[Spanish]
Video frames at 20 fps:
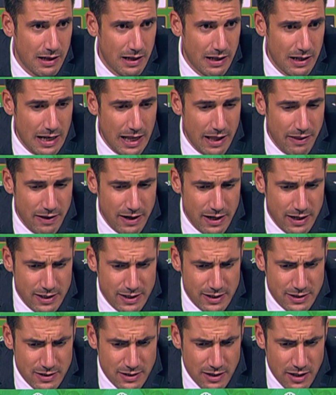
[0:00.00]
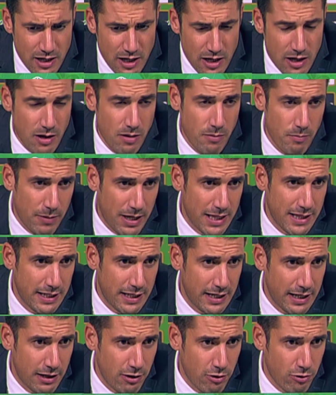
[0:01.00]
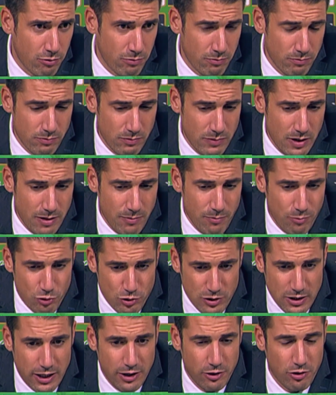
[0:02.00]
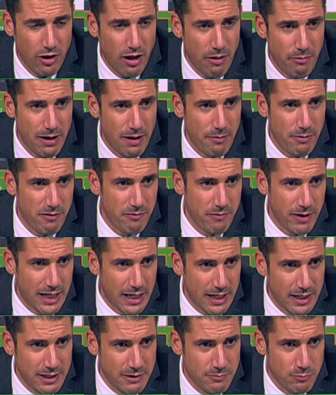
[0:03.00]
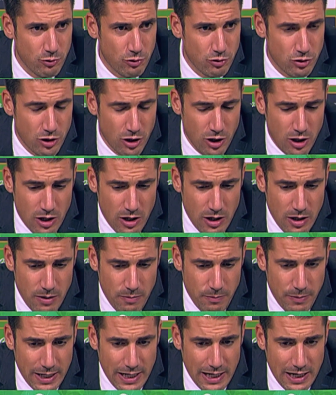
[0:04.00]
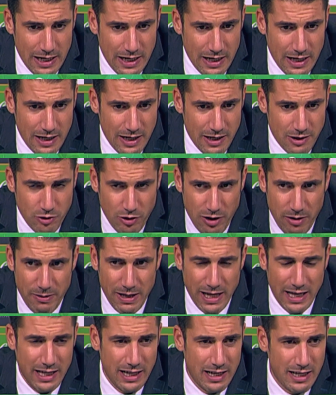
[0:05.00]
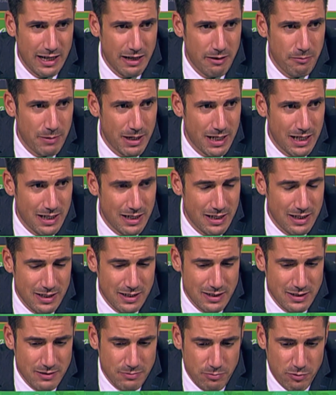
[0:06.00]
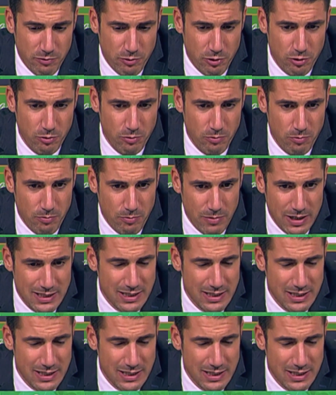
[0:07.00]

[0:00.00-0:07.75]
la, idea es mantenerlo, buscar todavía más mecanismos, para todavía generar más, pues bueno, más